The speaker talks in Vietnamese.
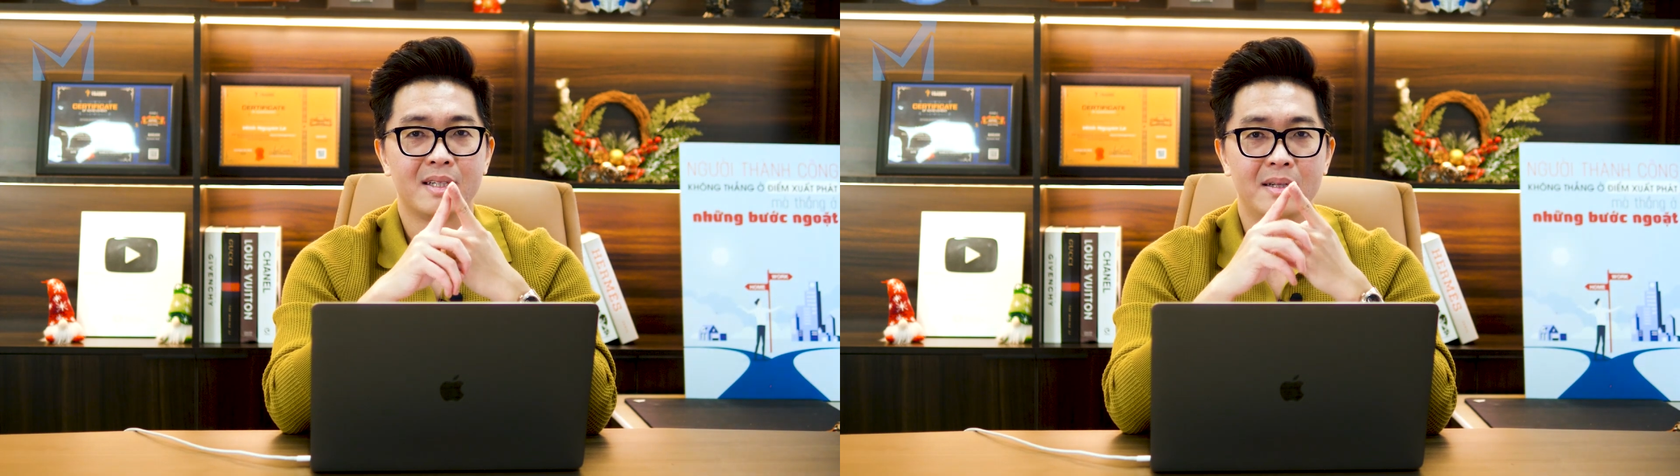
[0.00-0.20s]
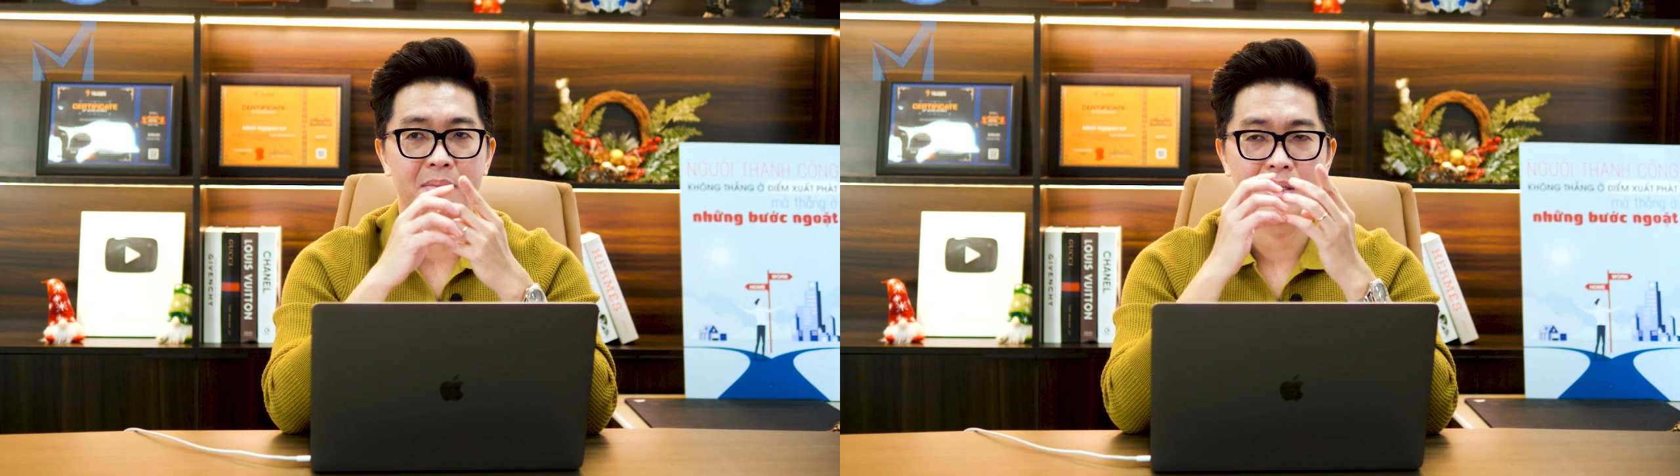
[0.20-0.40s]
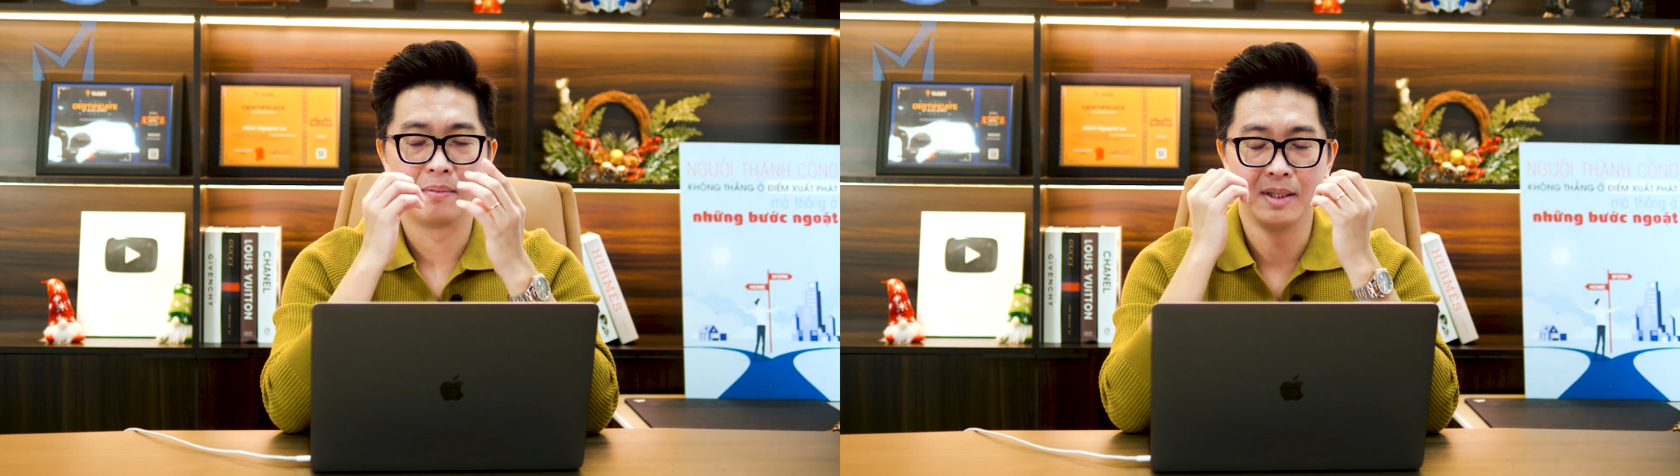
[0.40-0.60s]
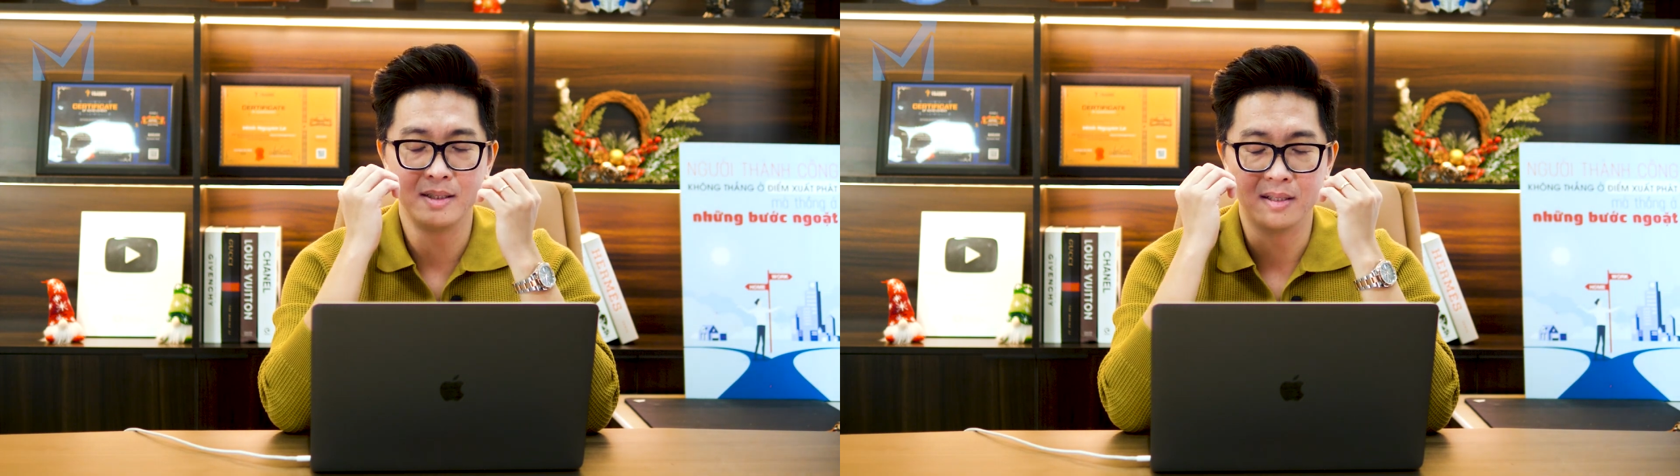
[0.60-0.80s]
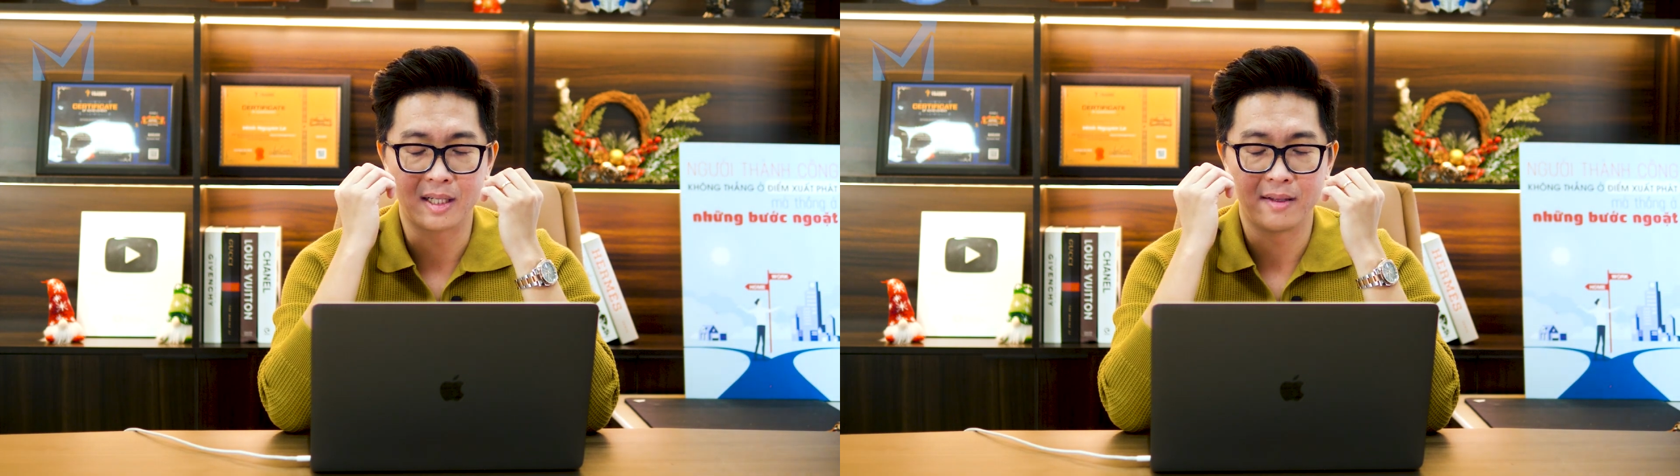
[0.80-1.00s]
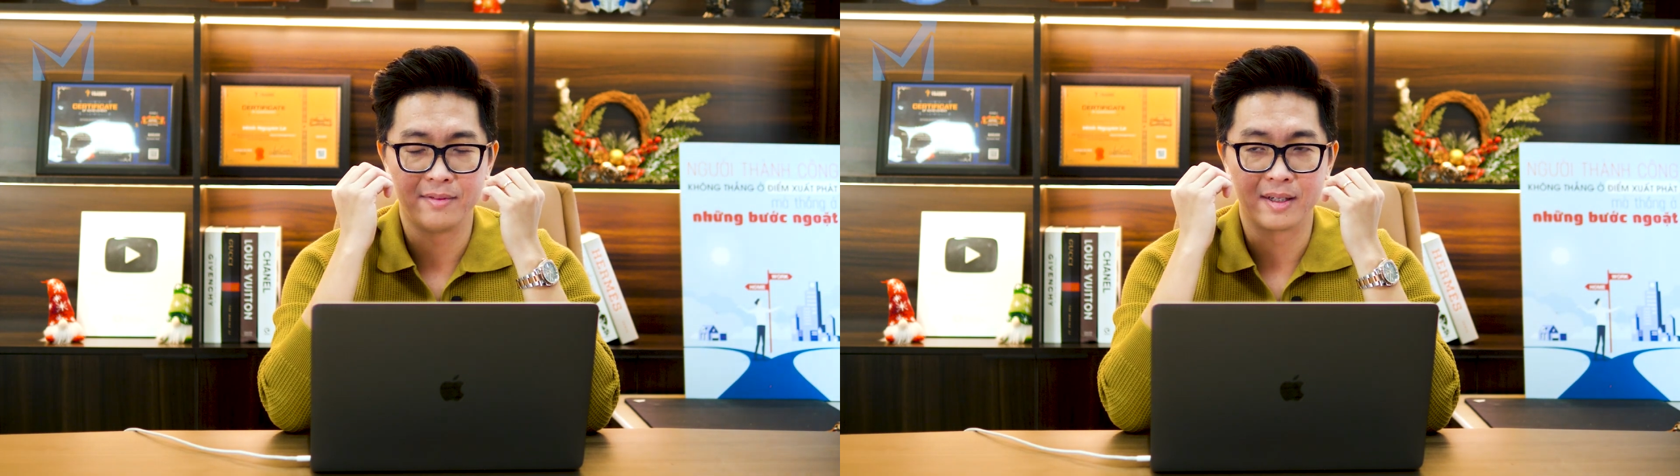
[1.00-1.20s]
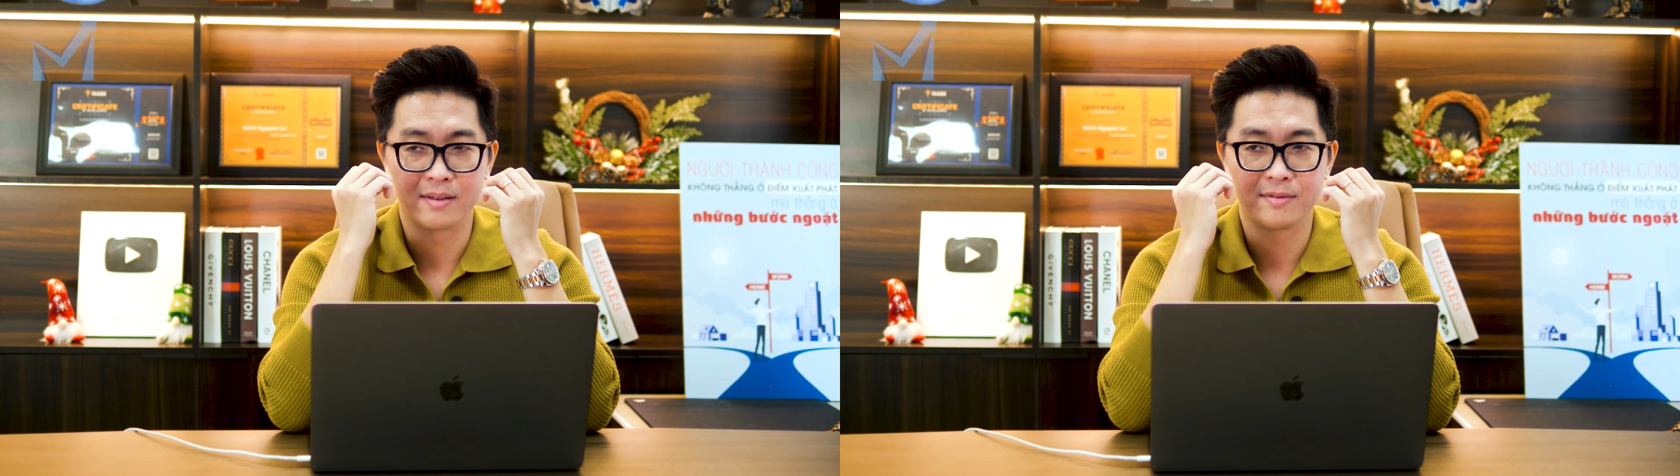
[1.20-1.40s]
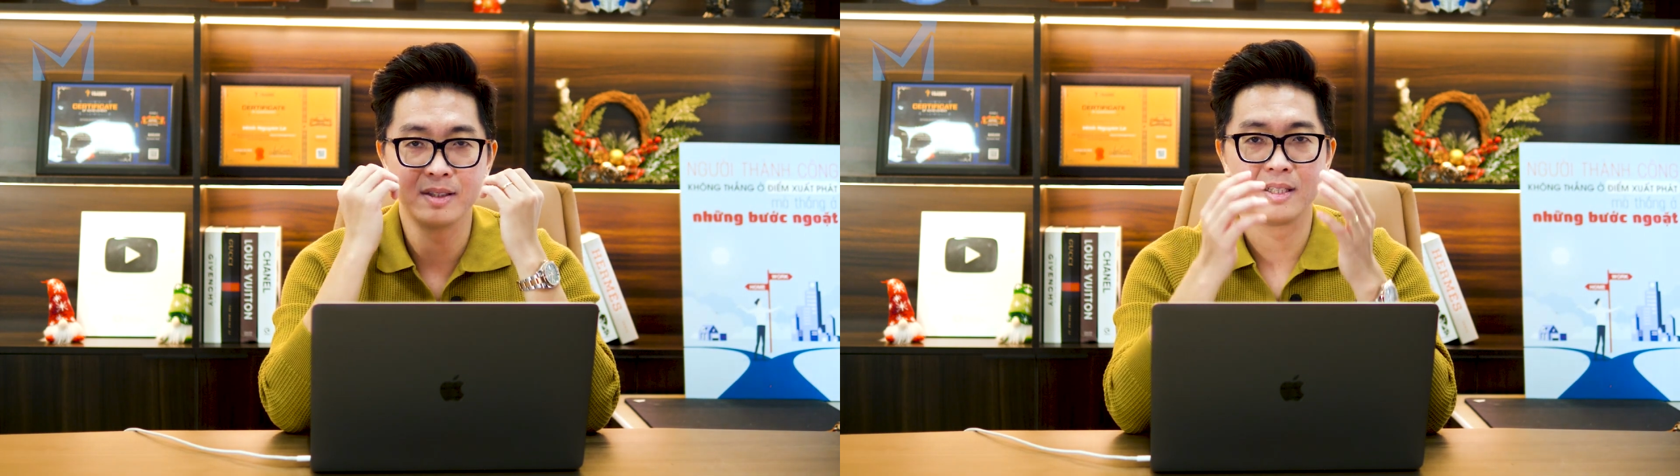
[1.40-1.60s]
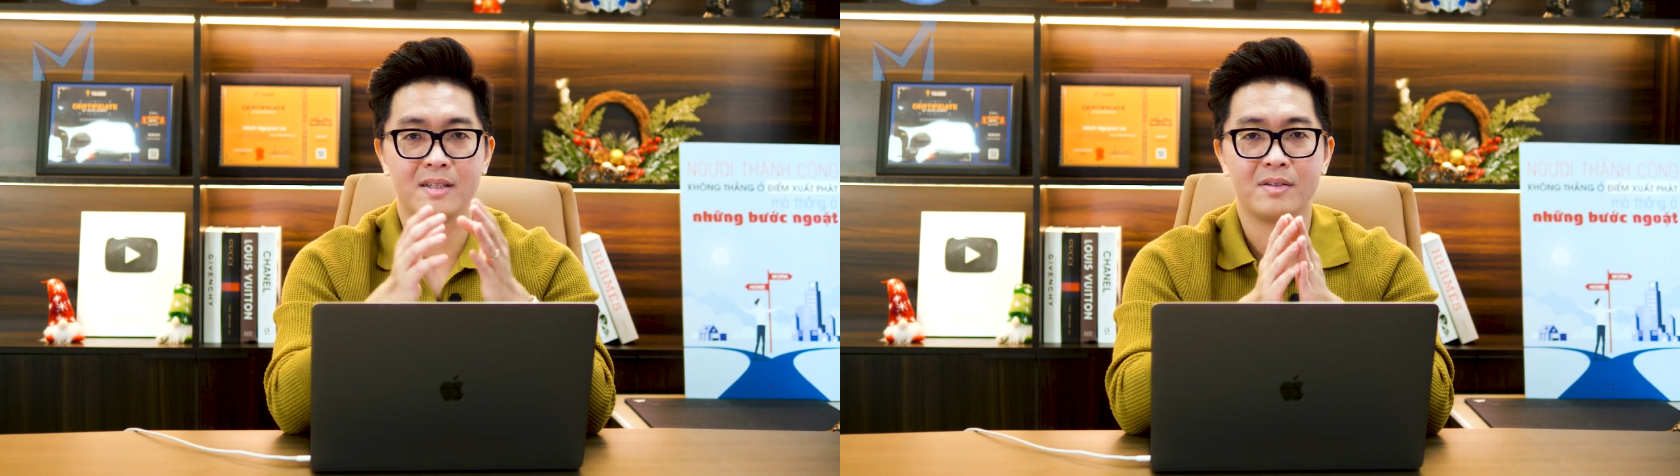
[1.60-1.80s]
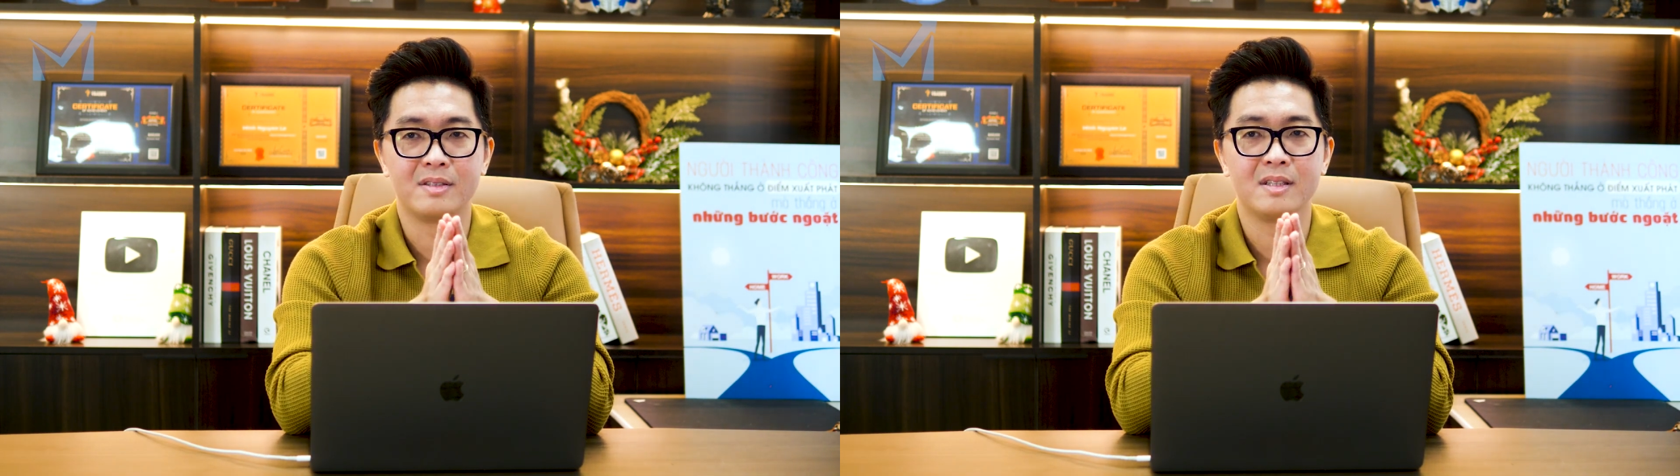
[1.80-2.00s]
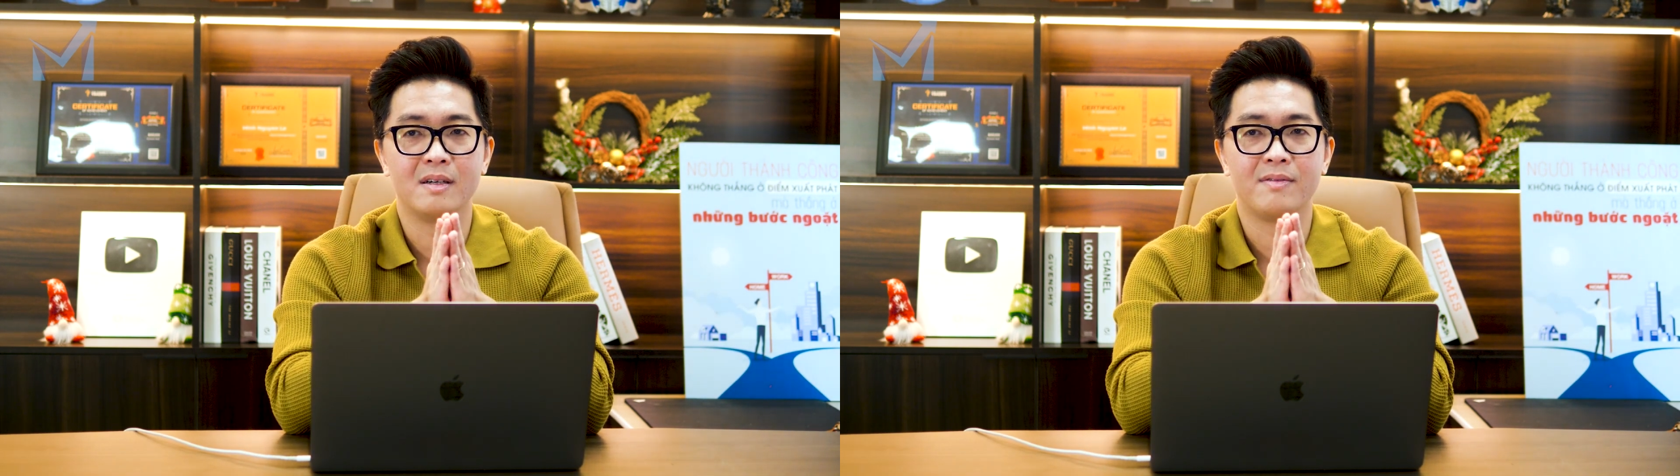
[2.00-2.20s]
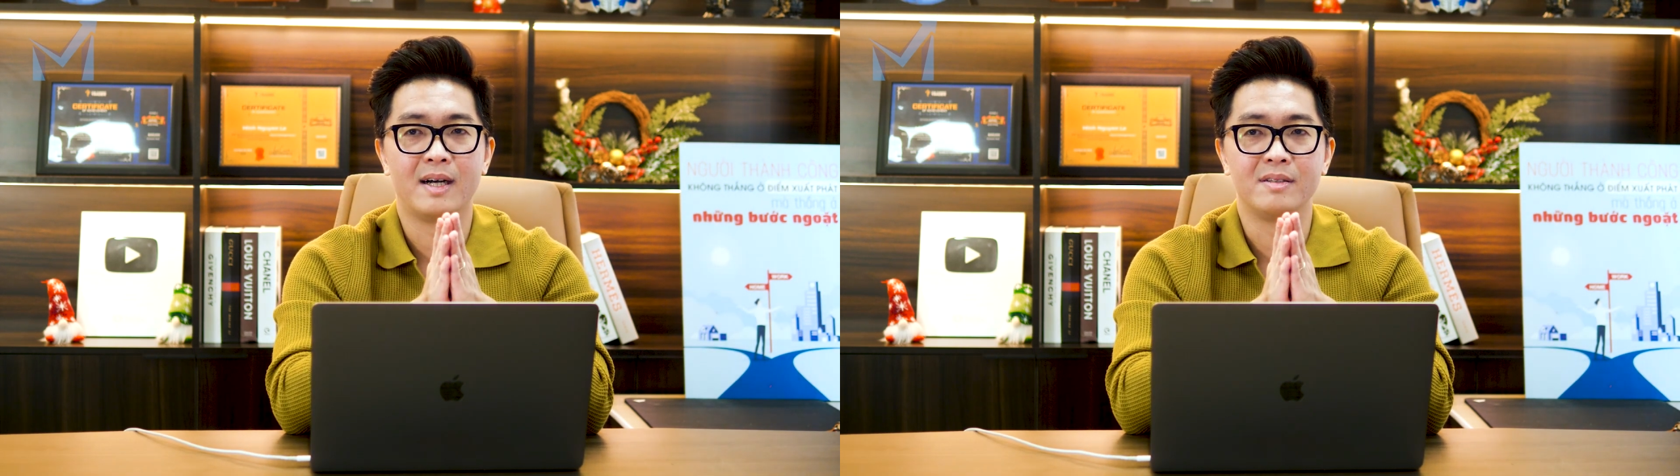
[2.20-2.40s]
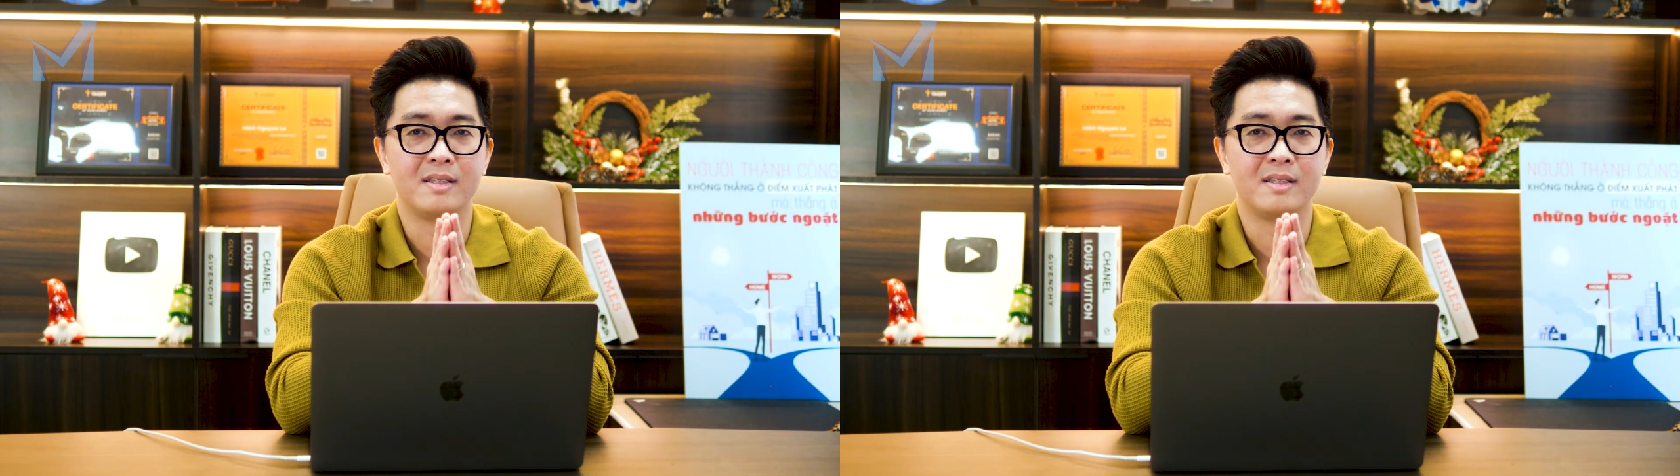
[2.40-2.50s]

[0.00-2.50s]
đến mức là bây giờ cái việc phân tích nó dựa vào